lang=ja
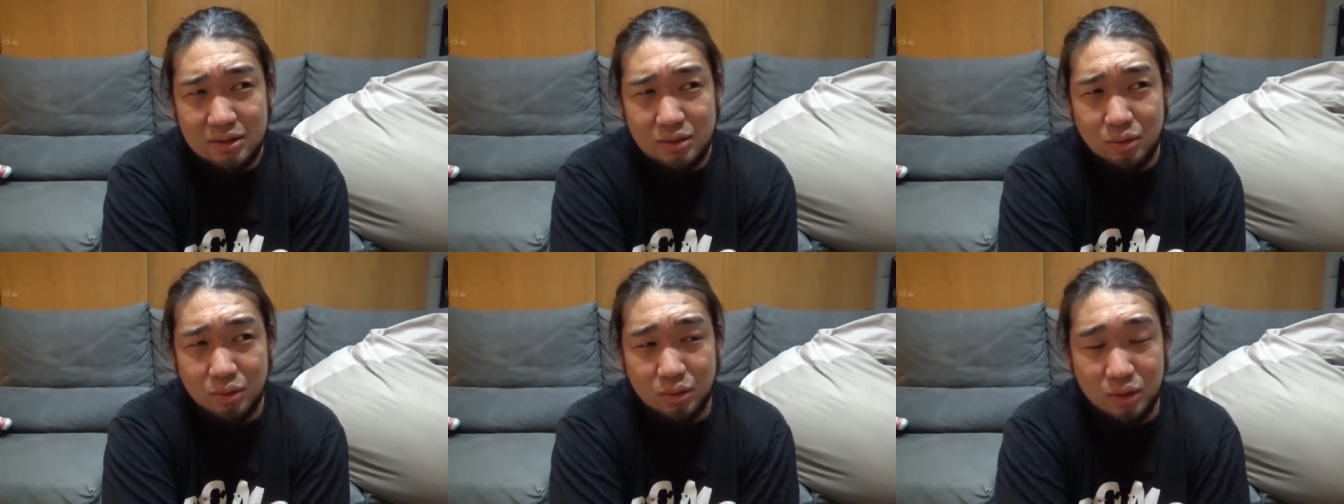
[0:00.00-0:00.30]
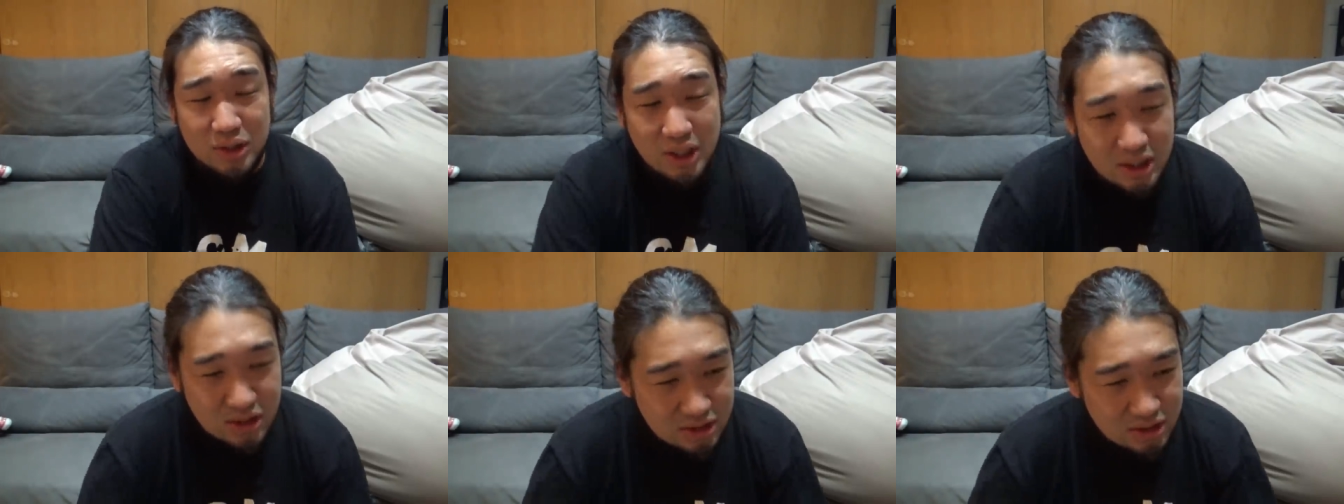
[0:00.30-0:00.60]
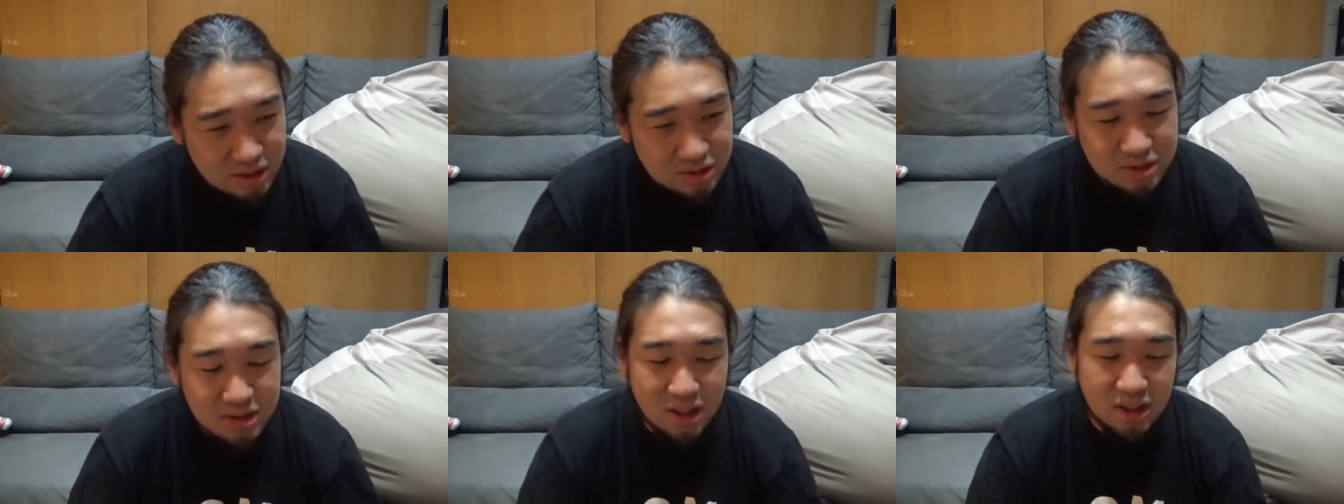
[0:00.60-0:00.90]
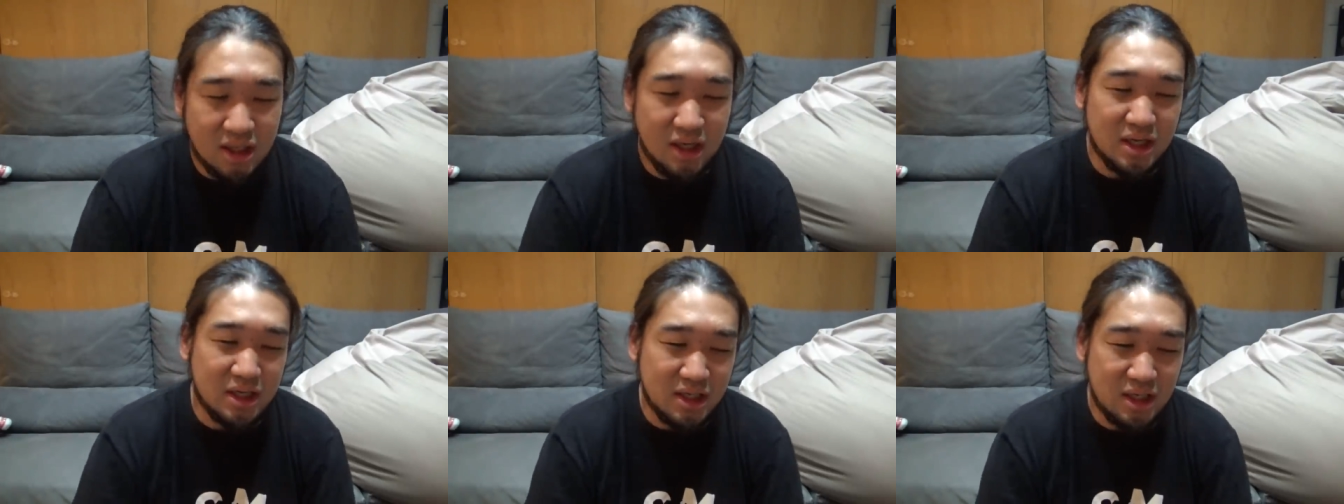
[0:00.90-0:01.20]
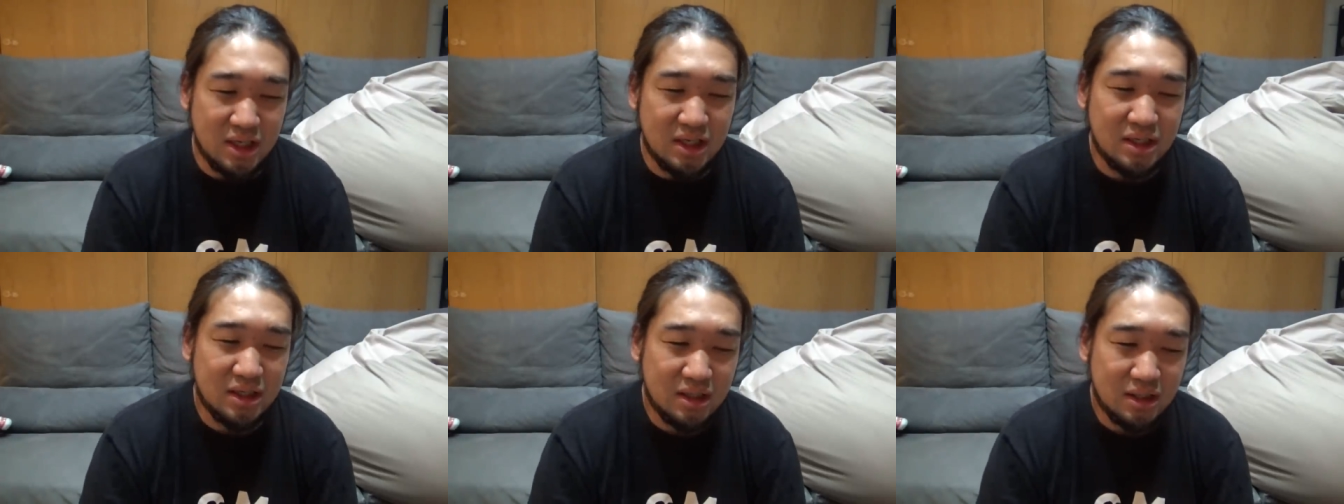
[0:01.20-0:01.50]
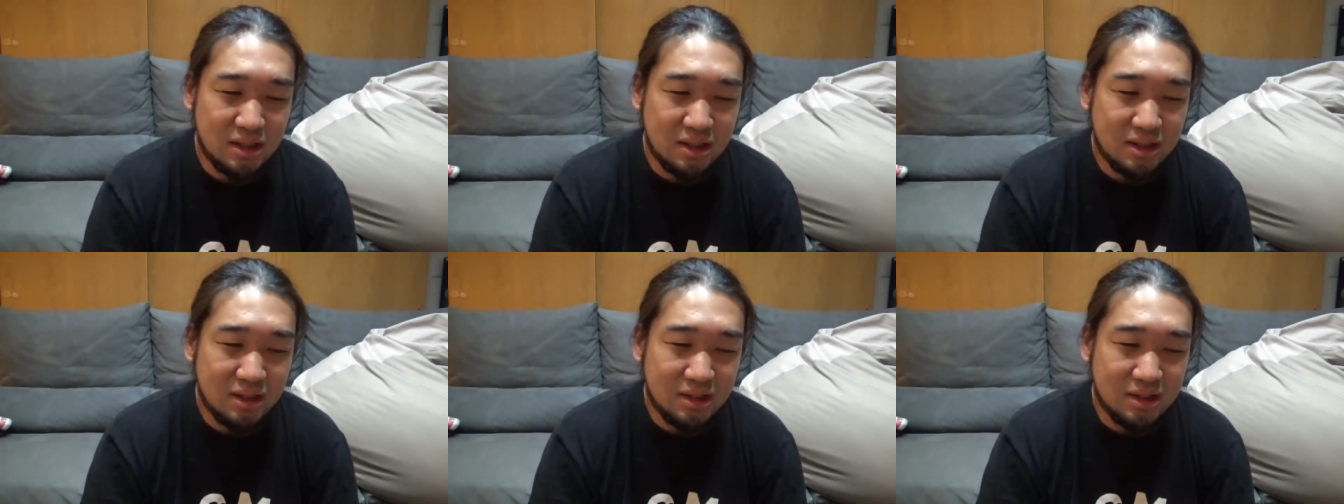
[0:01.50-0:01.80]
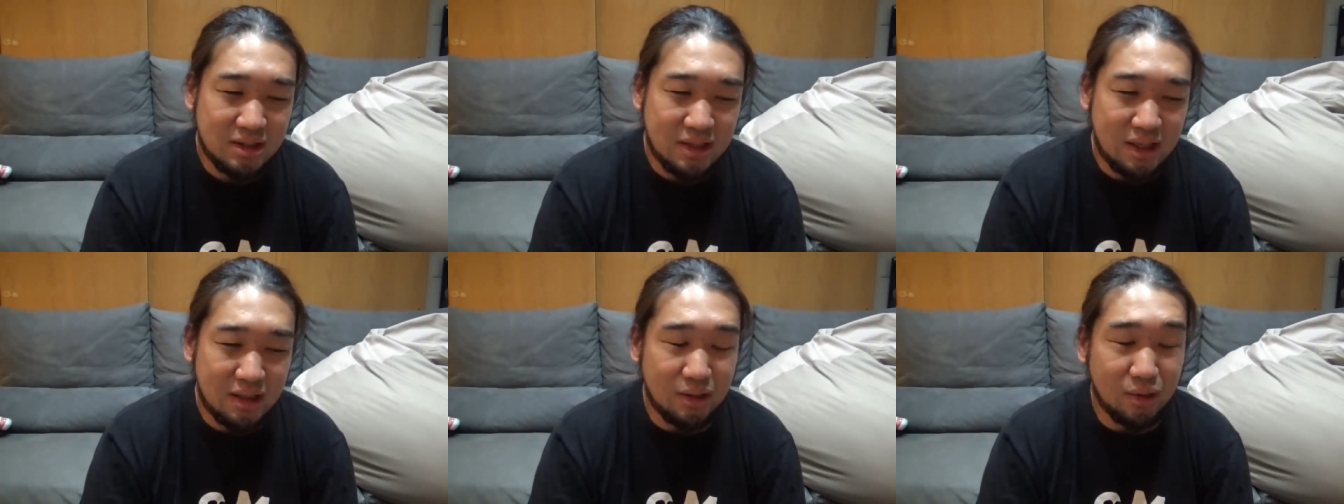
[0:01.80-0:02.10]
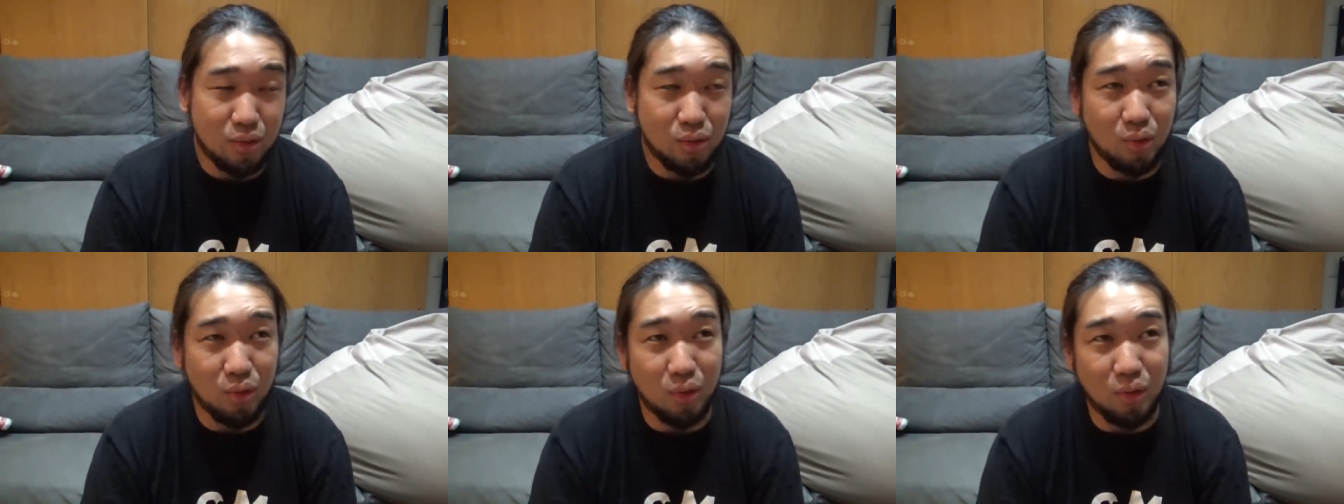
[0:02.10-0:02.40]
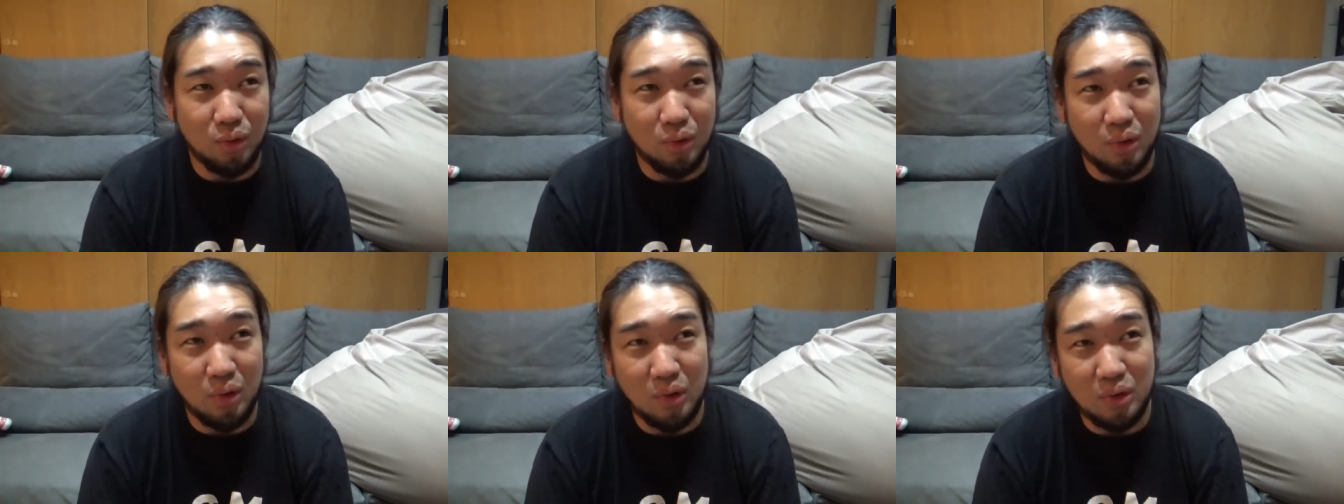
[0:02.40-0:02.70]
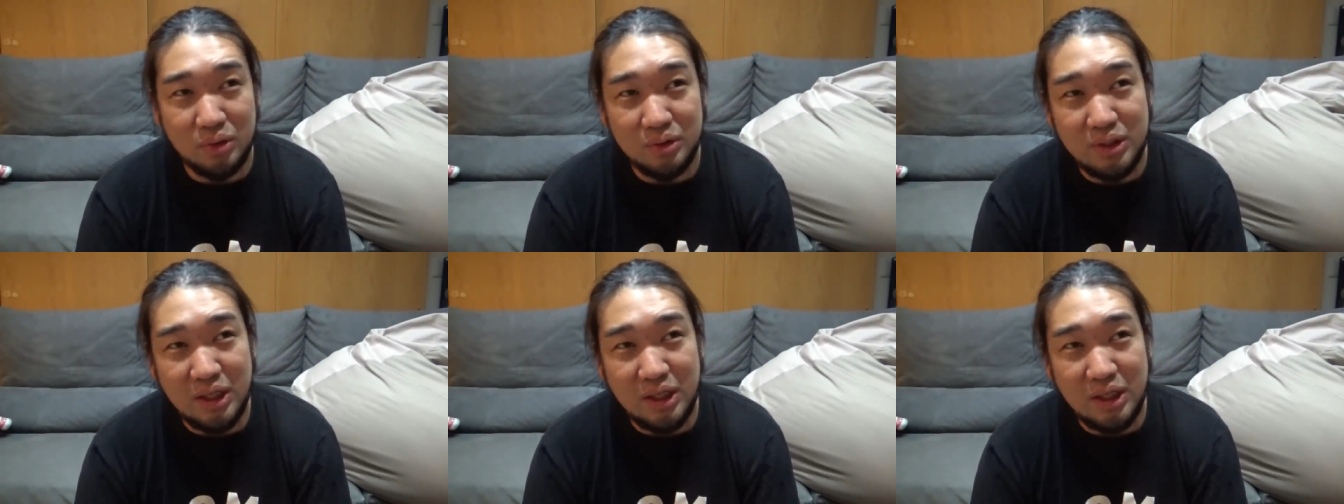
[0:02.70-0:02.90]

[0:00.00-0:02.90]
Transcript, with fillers: この現実社会になんかこ